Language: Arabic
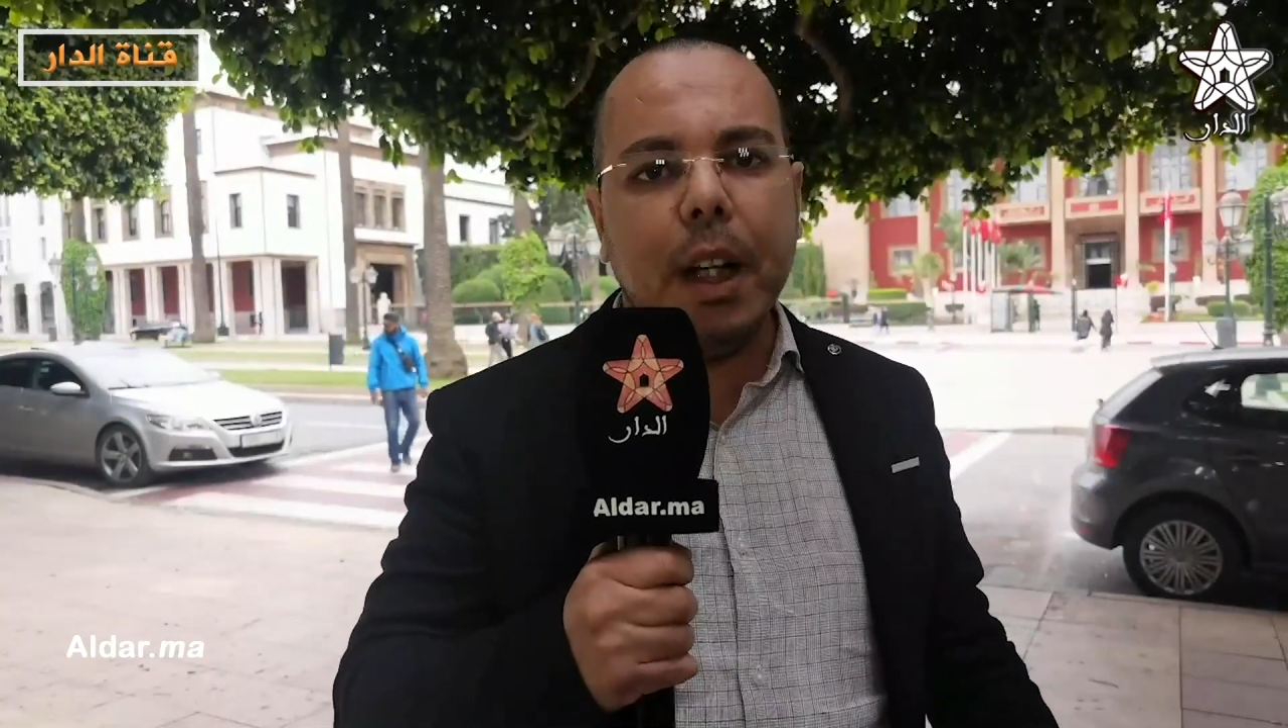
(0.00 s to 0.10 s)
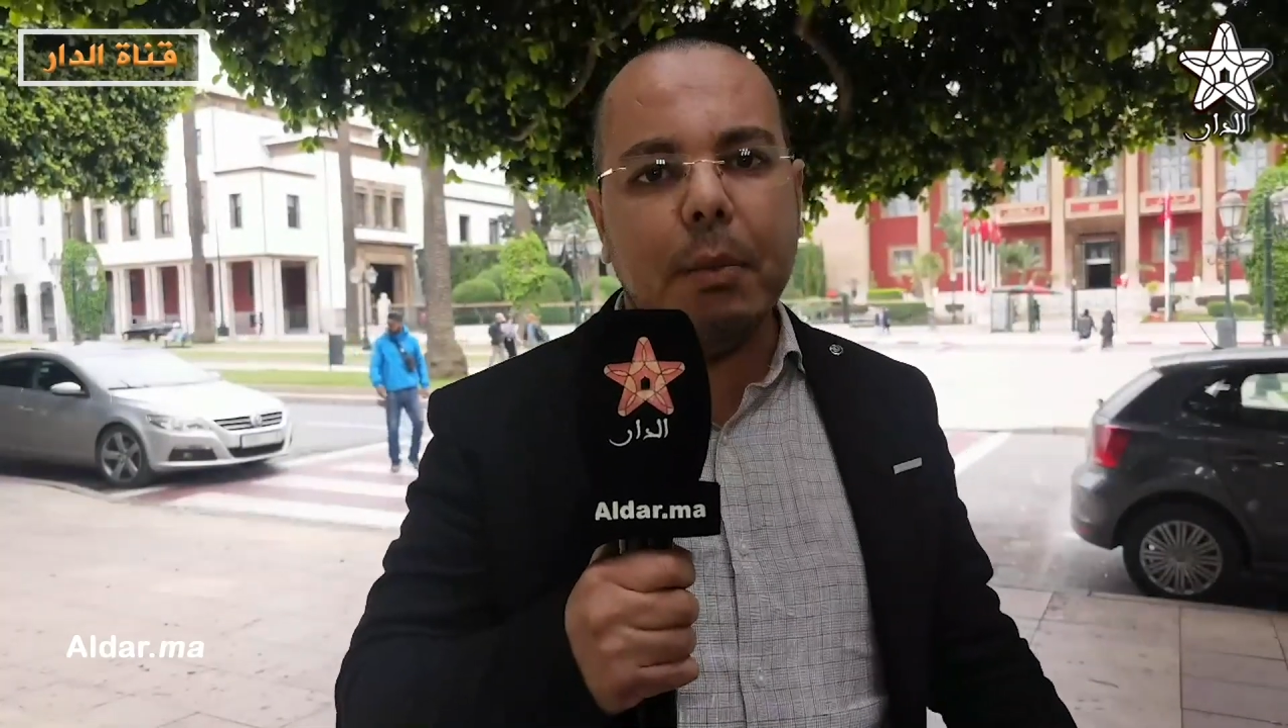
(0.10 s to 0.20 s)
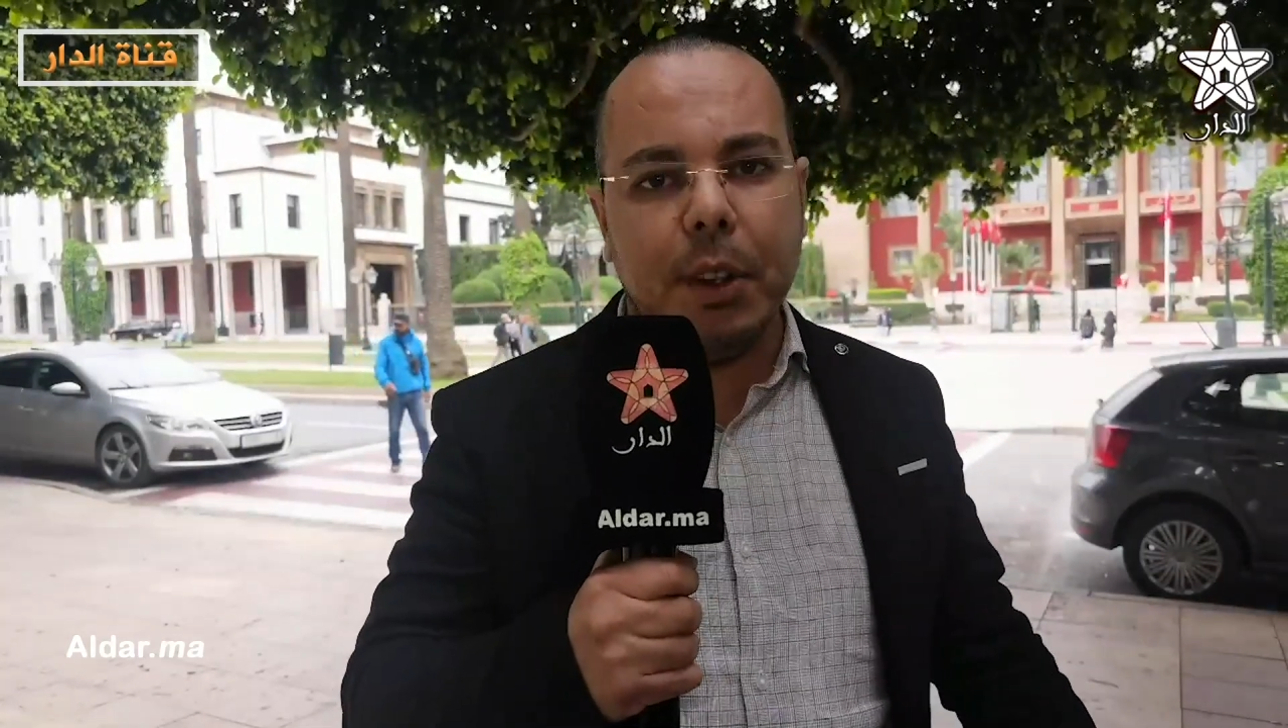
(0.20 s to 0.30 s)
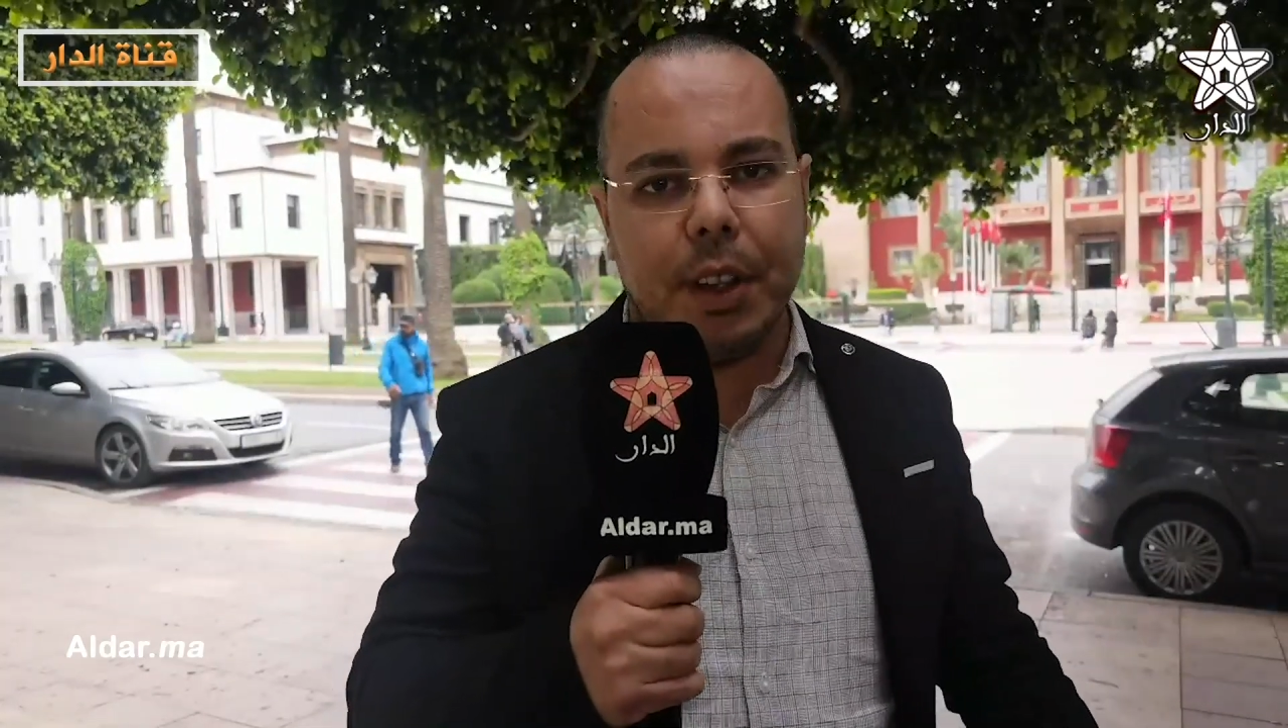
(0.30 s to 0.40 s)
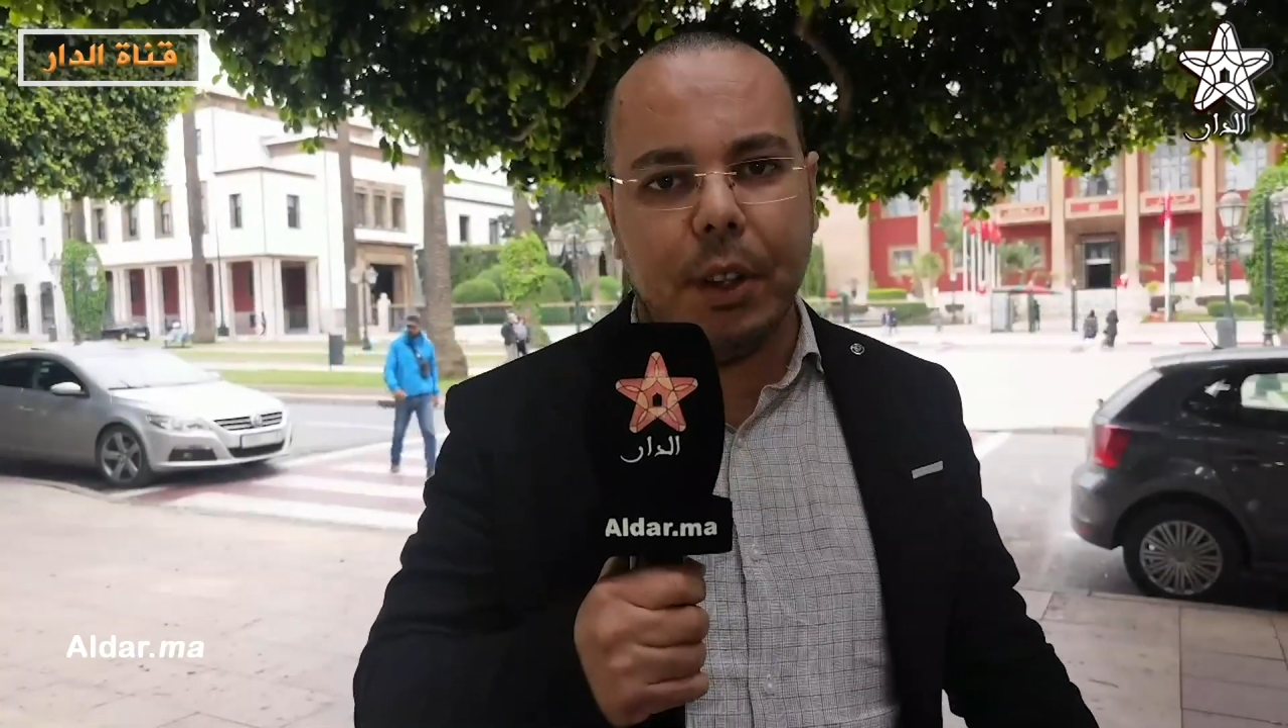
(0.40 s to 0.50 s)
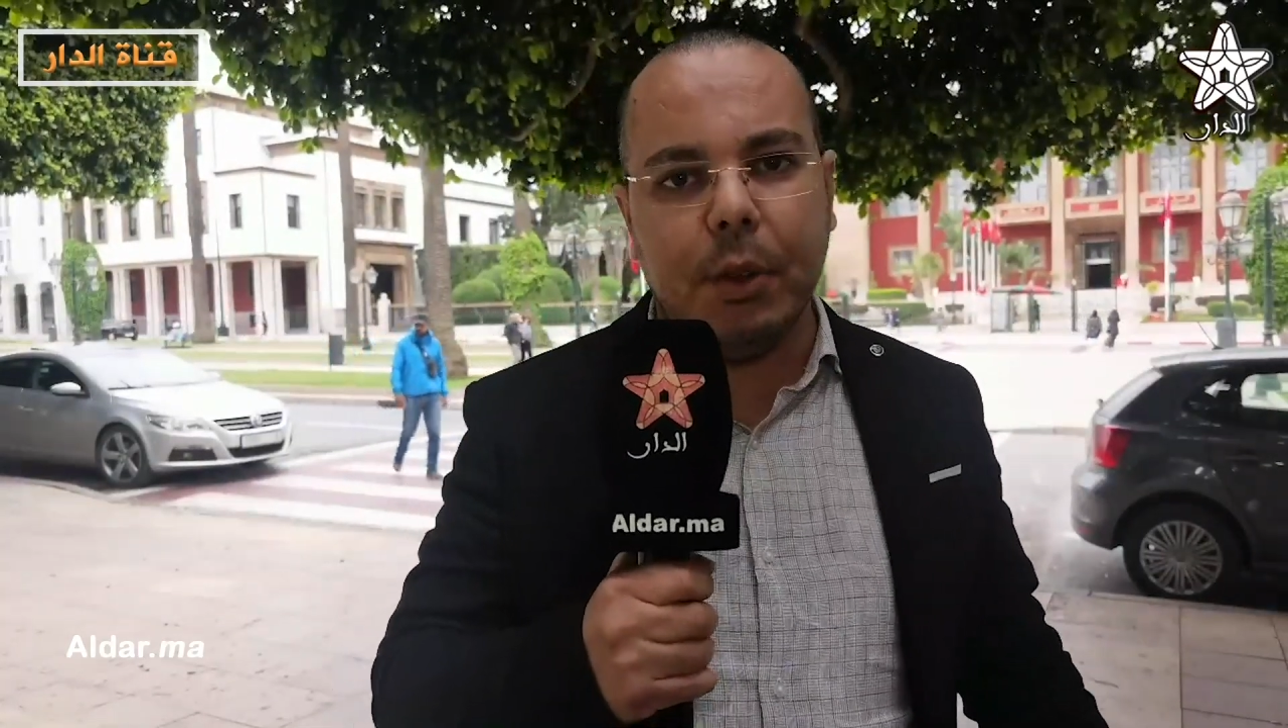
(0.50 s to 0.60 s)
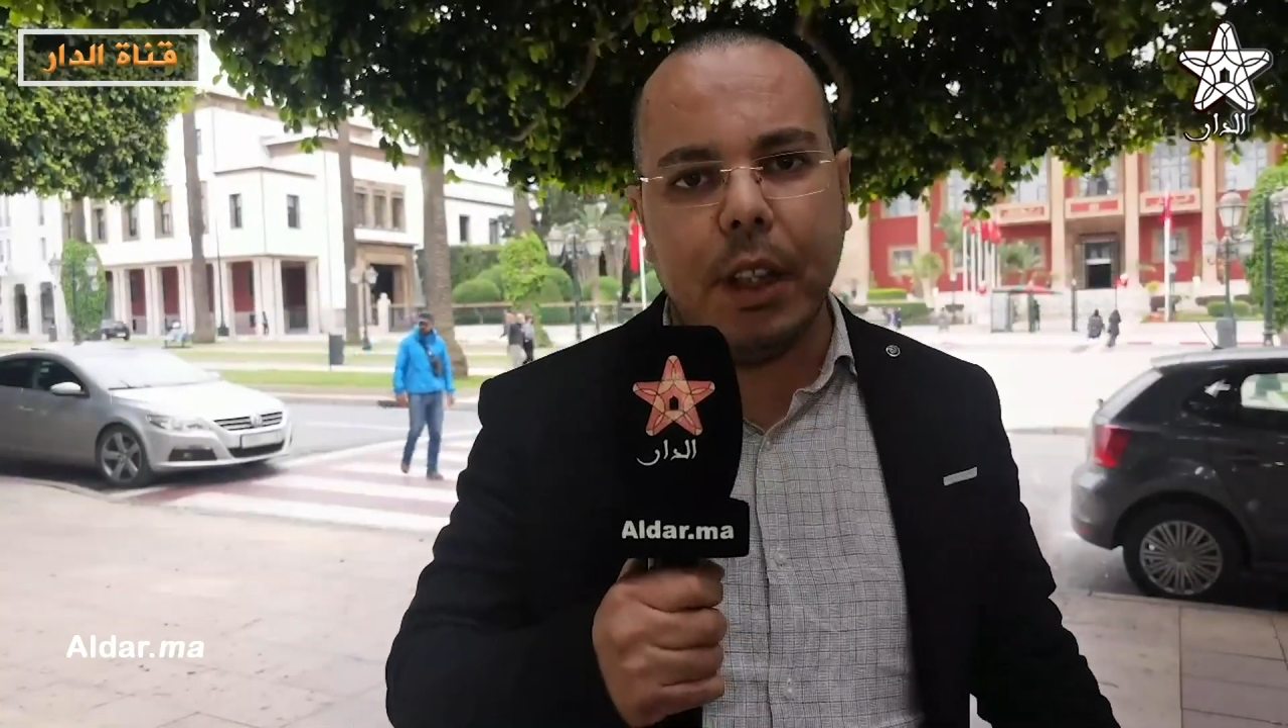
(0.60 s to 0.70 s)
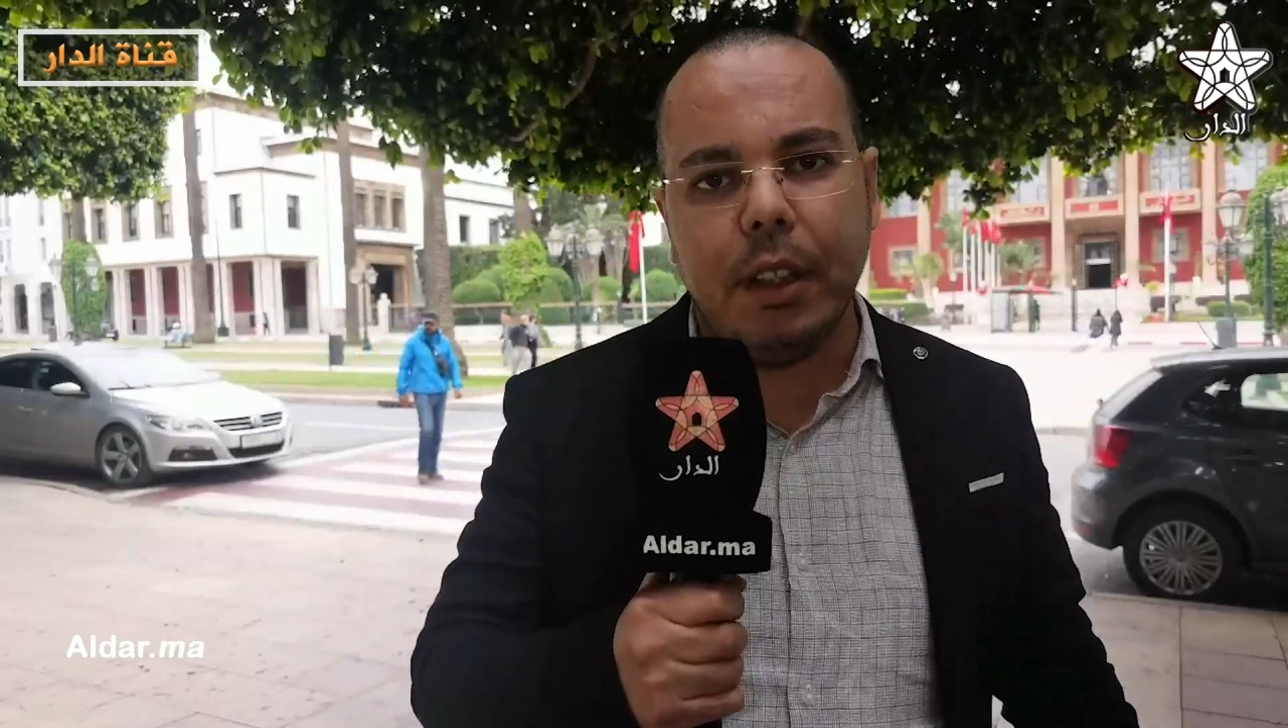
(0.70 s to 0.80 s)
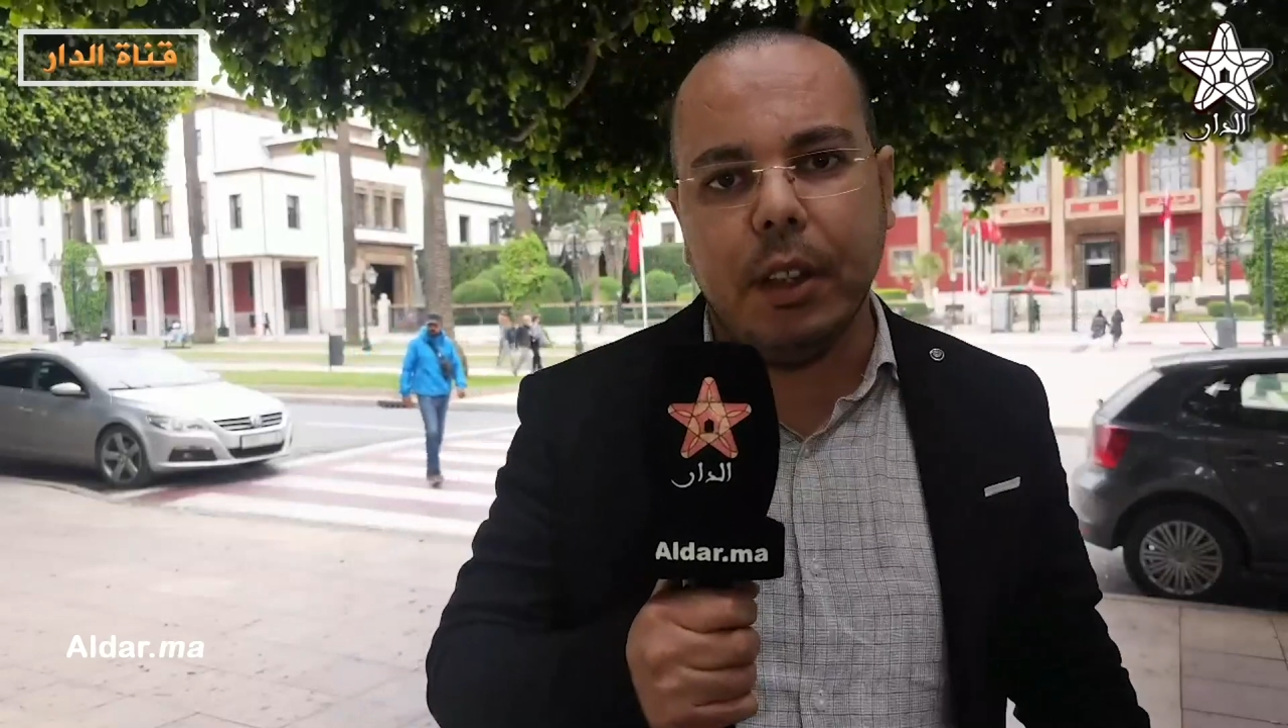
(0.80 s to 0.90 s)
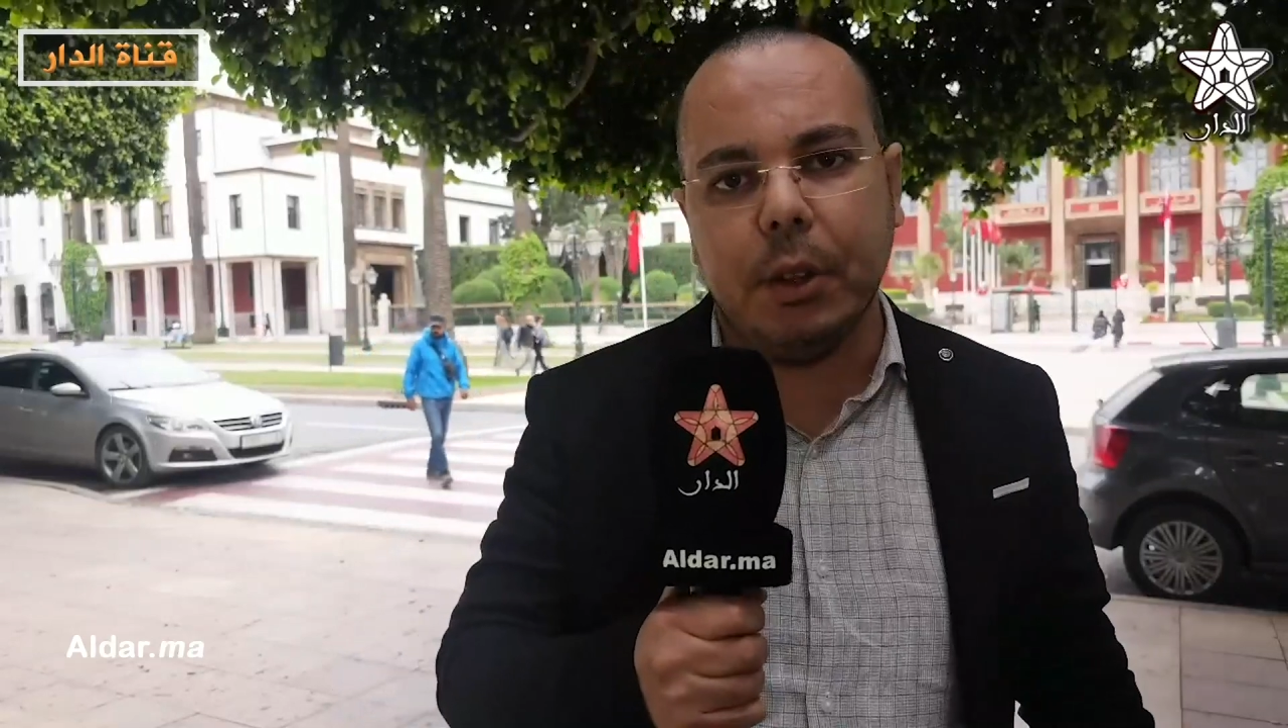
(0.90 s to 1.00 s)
اجمع المؤرخون